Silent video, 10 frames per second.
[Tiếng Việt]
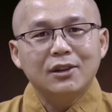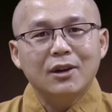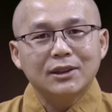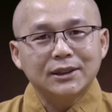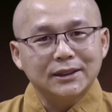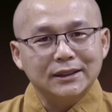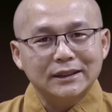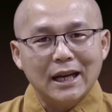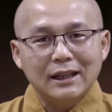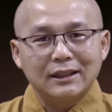do sự
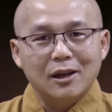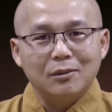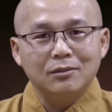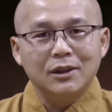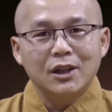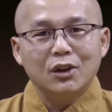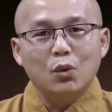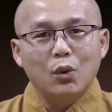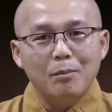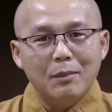tác động
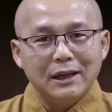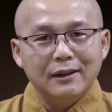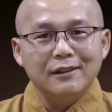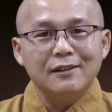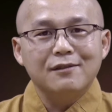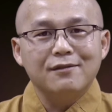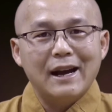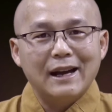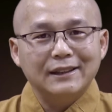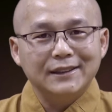của mình
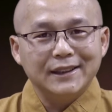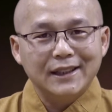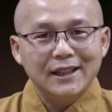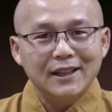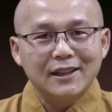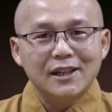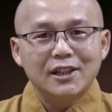và người kia,